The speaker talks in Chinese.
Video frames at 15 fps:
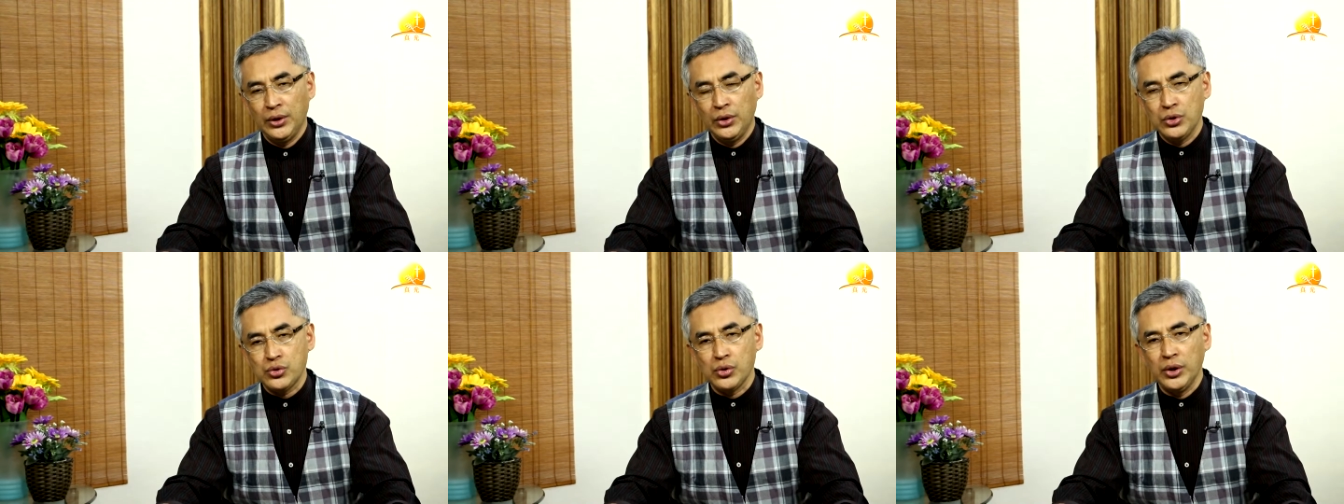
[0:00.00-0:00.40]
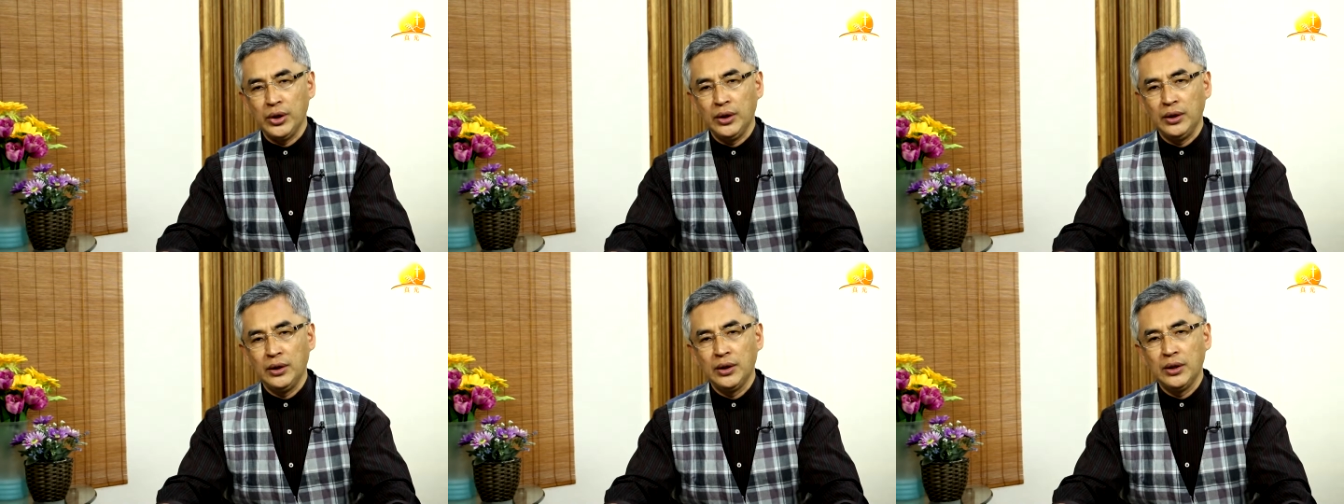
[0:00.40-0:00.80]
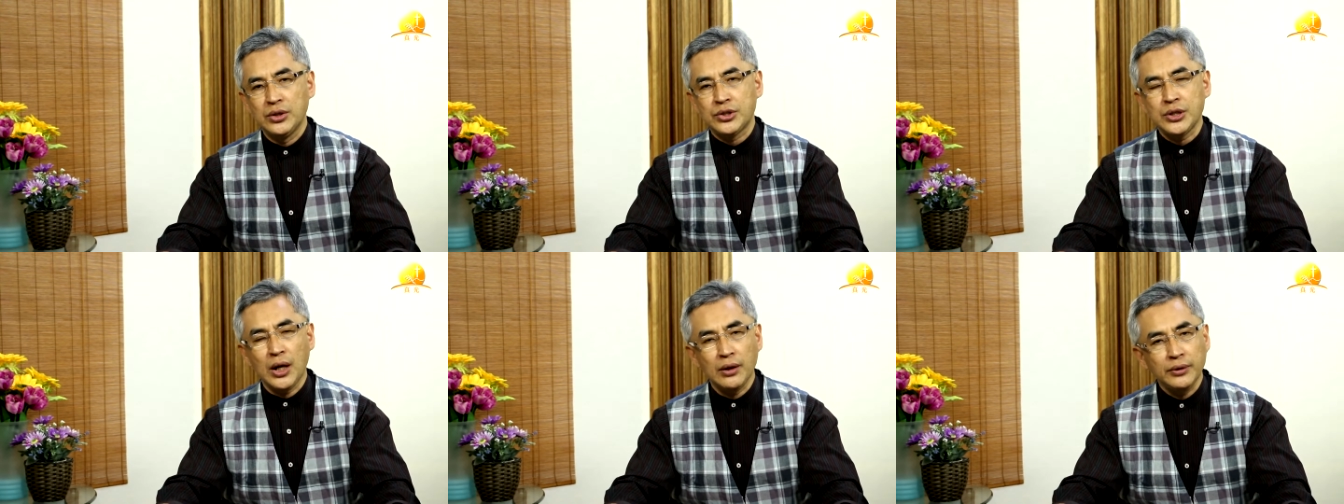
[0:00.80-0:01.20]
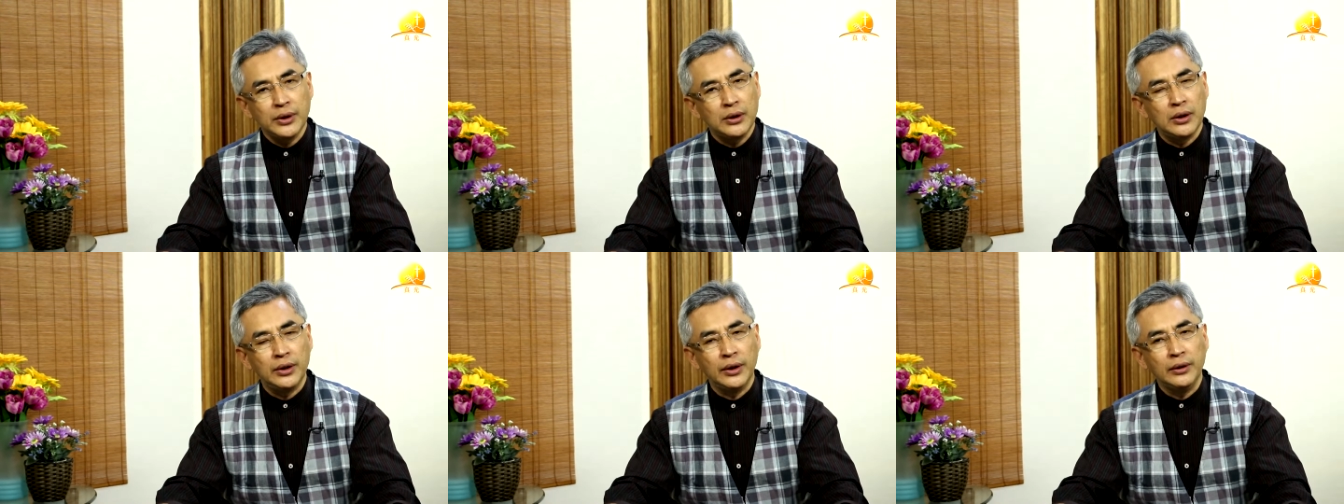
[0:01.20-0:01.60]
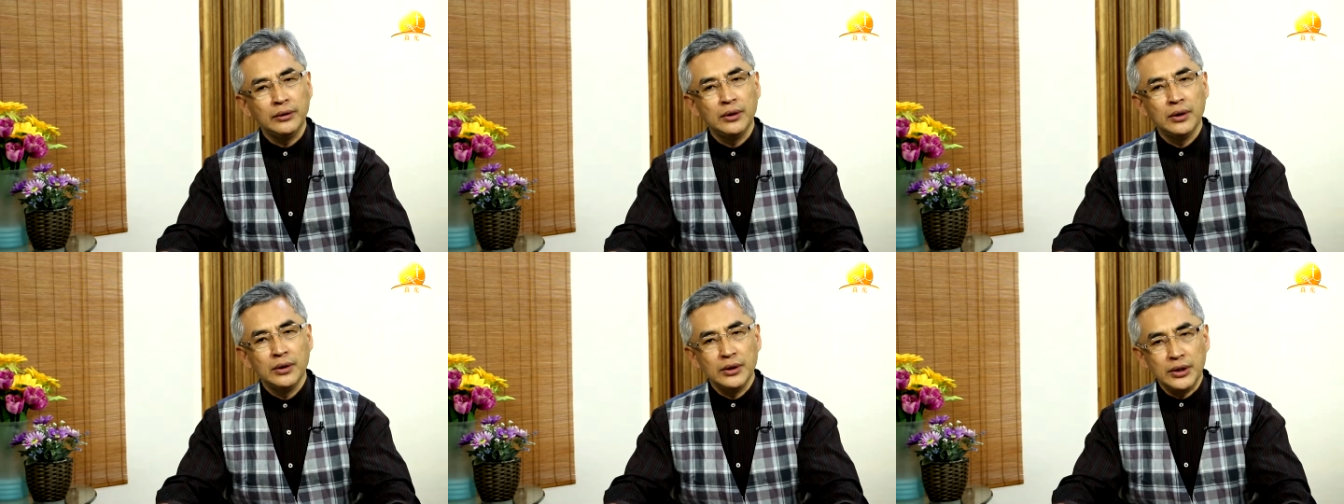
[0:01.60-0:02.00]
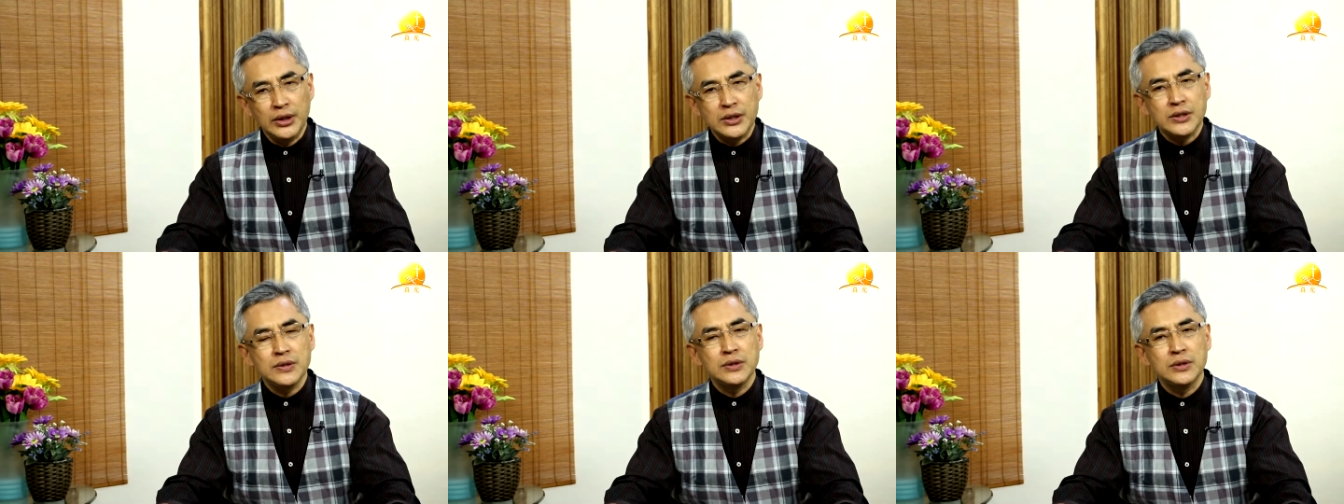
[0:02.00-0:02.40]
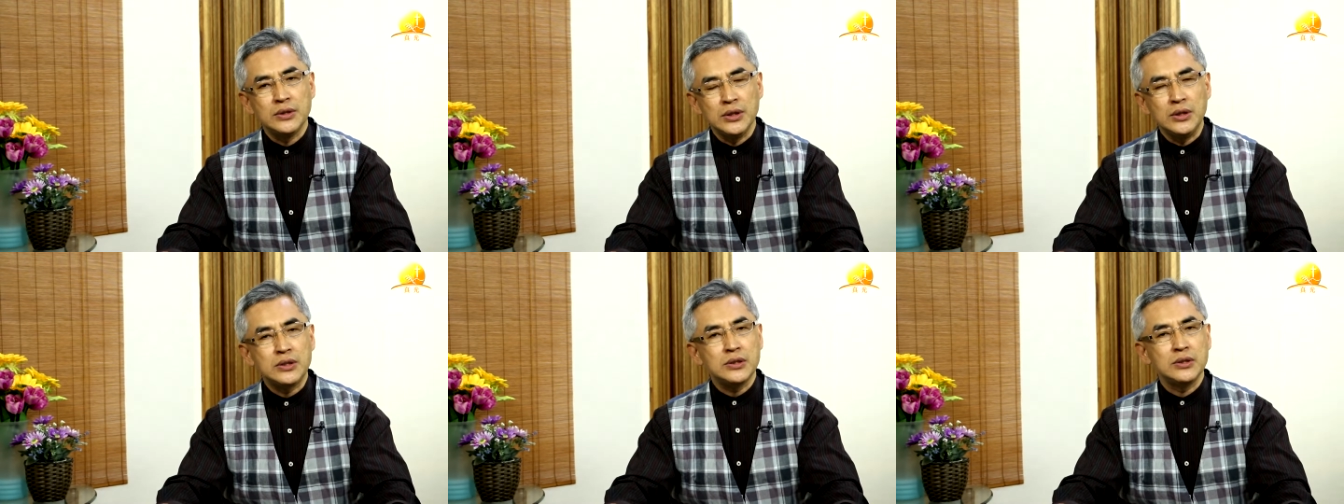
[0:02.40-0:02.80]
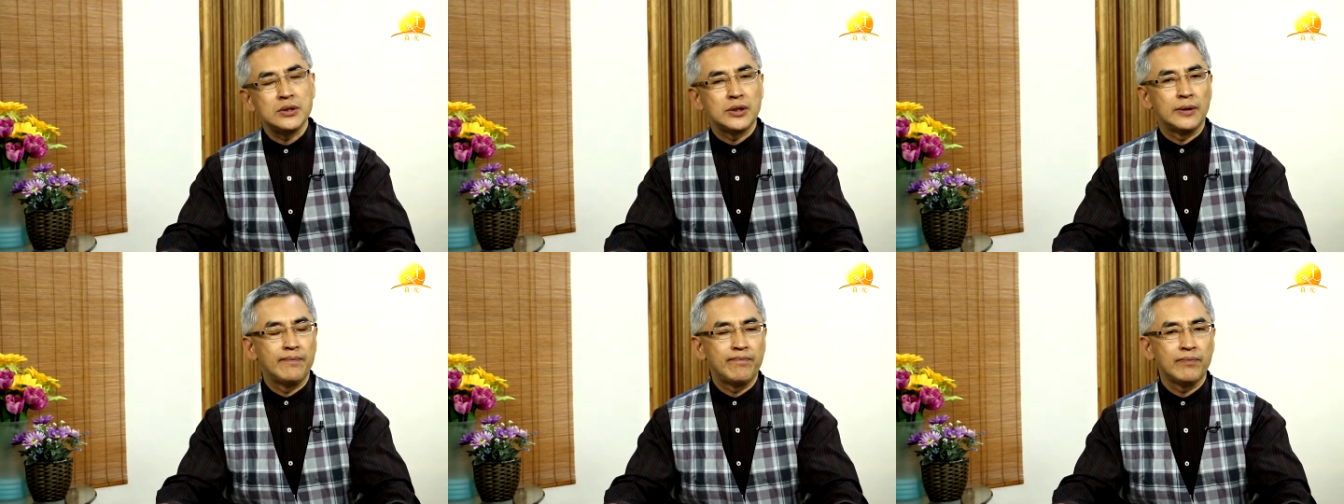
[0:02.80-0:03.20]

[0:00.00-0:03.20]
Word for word: 所以，上帝的灵一次一次的